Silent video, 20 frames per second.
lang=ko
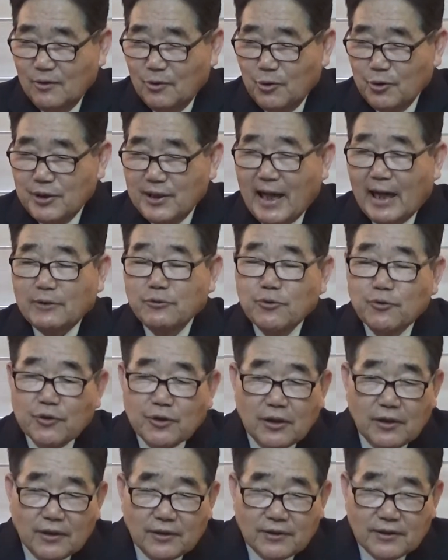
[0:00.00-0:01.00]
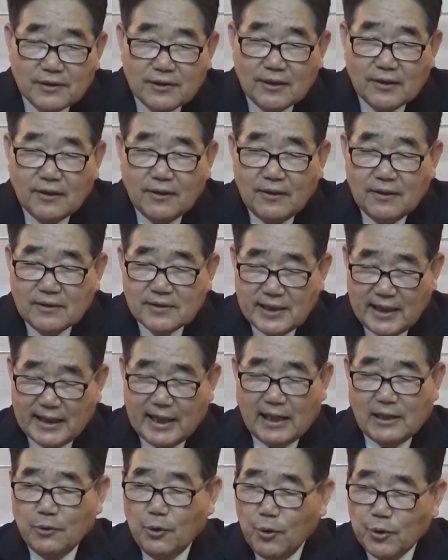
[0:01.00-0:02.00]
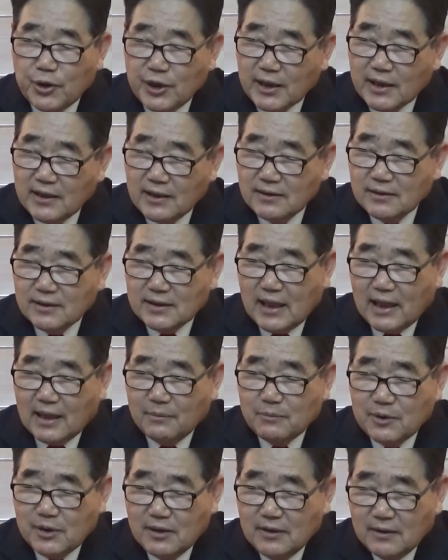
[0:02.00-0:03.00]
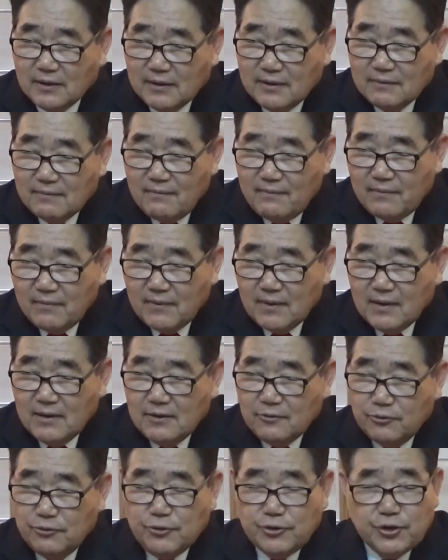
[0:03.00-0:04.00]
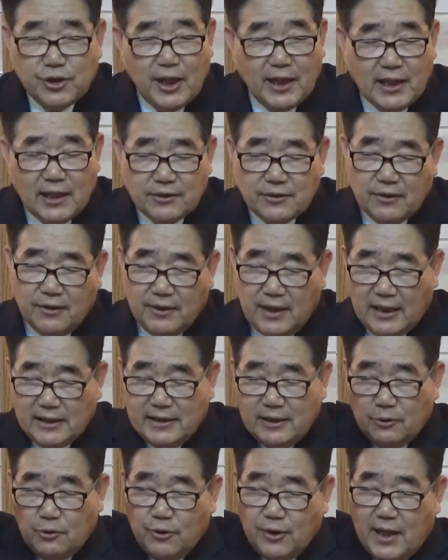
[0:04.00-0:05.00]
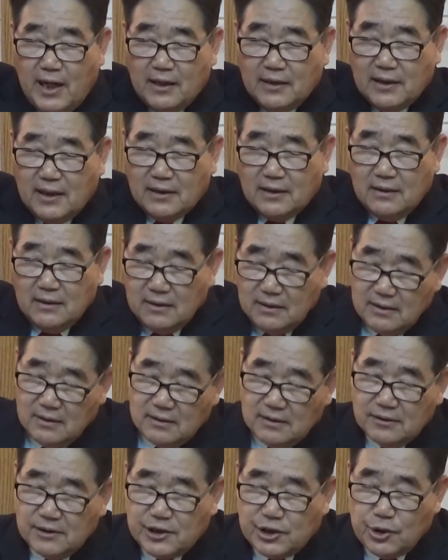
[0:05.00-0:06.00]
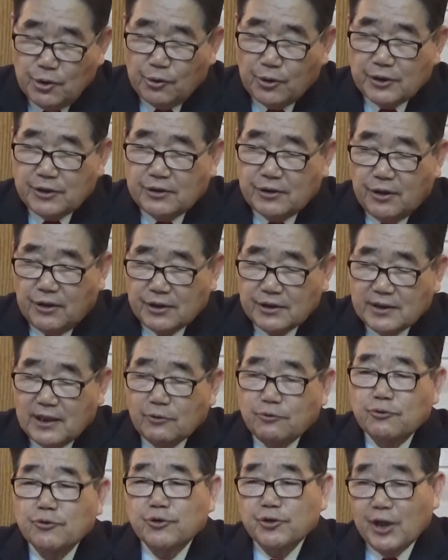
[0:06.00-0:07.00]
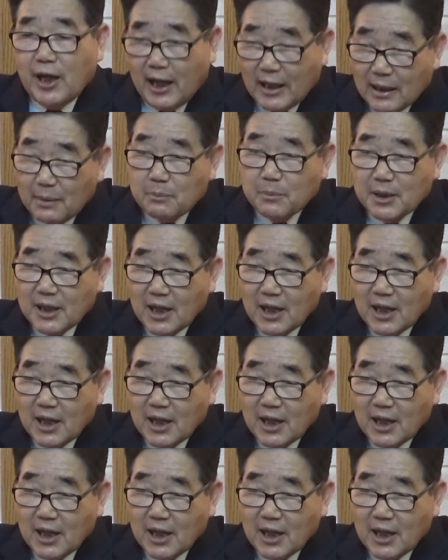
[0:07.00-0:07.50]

혼이 안 죽는 거거든요. 살아있는 혼이. 그래서 사람들은 둘 중에 하나죠. 하늘에 올라가거나 저 지옥으로 떨어지거나 둘 중에 하나